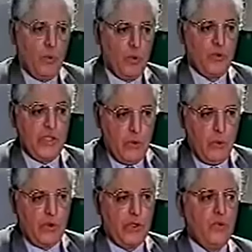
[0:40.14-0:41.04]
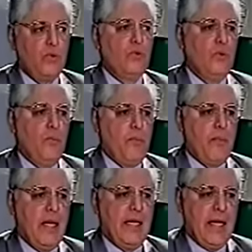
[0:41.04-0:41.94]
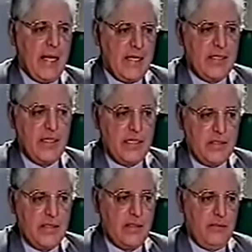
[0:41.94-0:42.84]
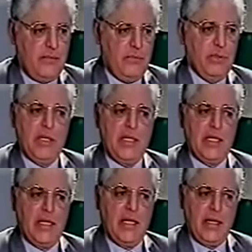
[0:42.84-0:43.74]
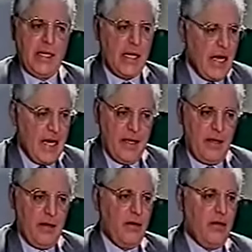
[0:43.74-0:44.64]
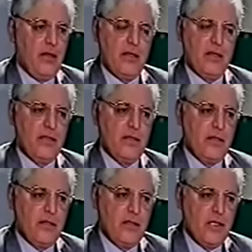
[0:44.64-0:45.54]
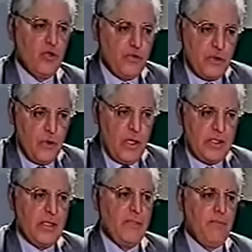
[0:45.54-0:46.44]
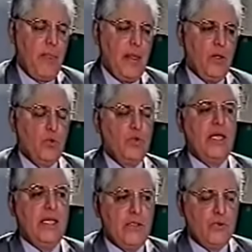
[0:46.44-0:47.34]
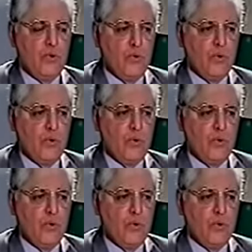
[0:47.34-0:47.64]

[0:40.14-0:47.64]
o seu conteúdo, caracteriza de maneira clara e induvidosa o delito